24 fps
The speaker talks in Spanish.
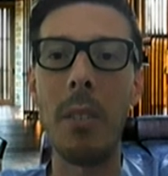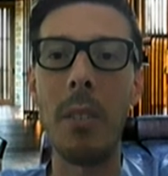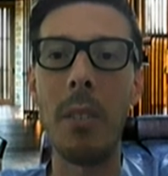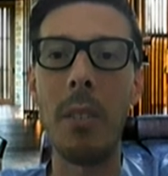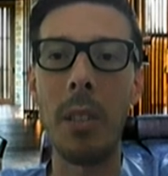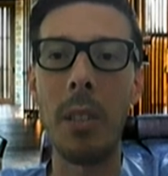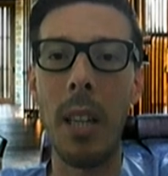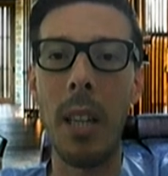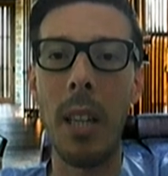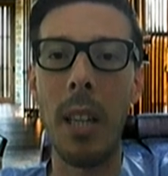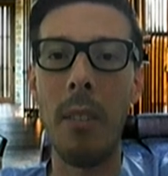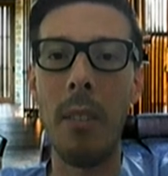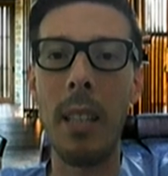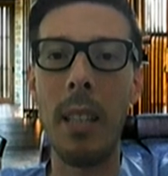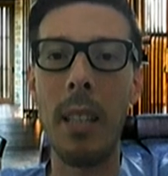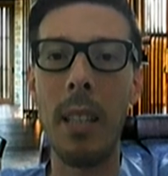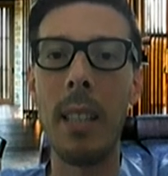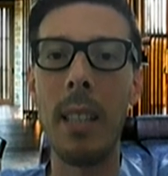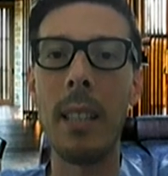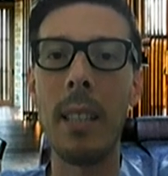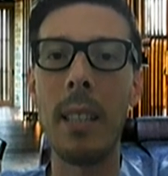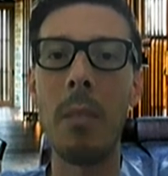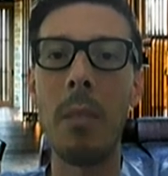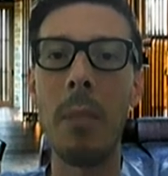Hoy ya no hay
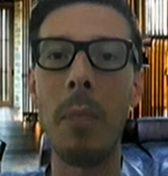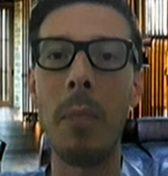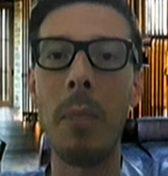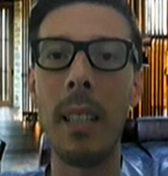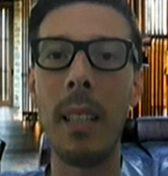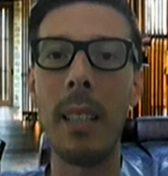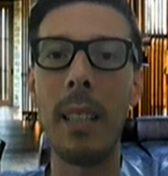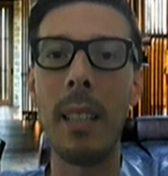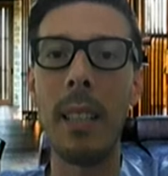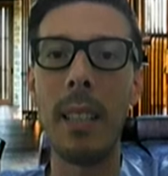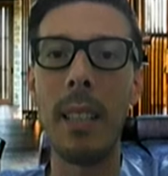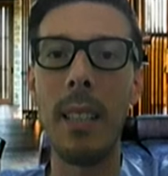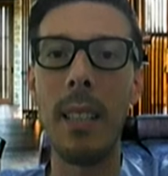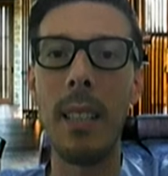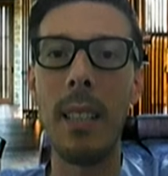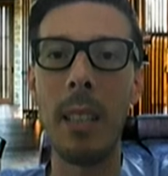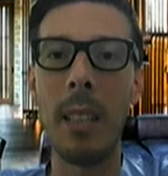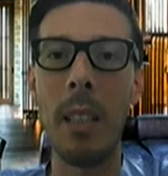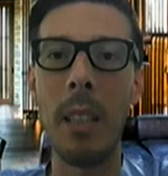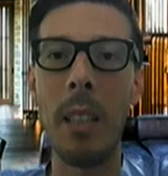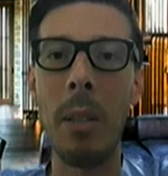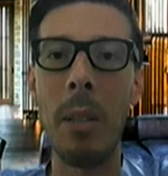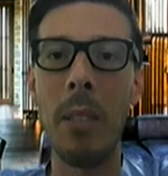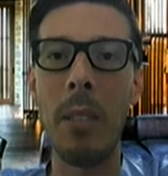que someterse
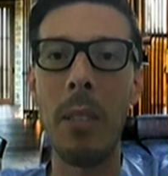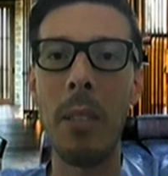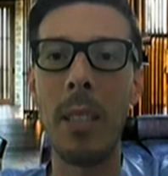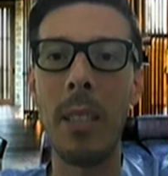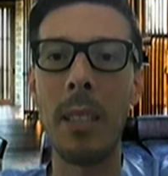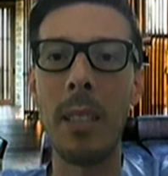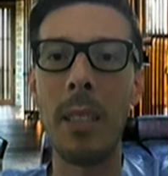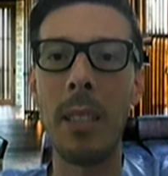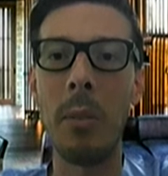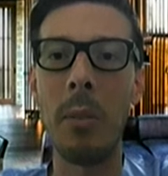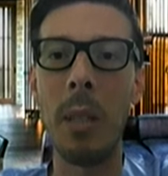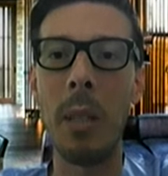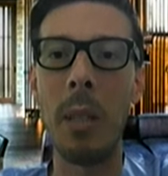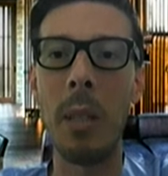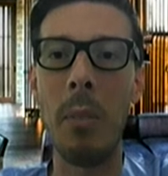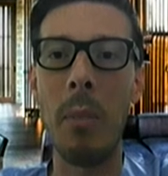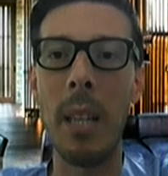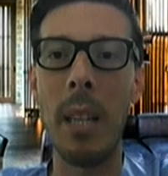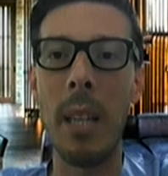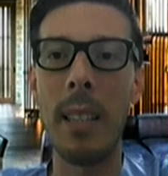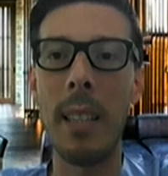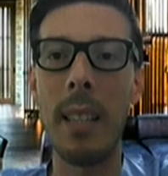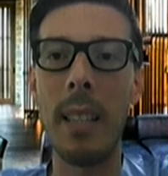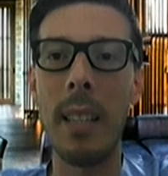directamente a una cirugía
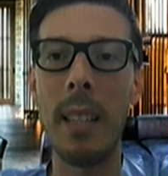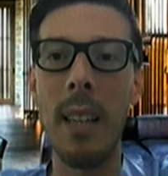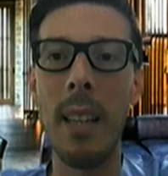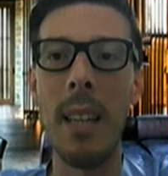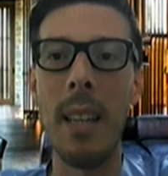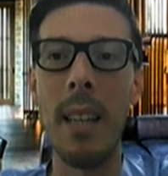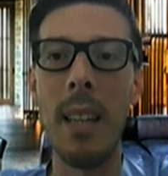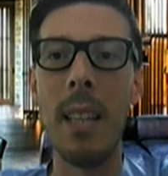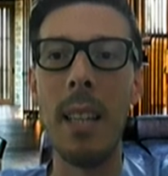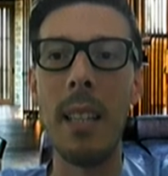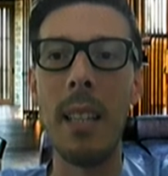plástica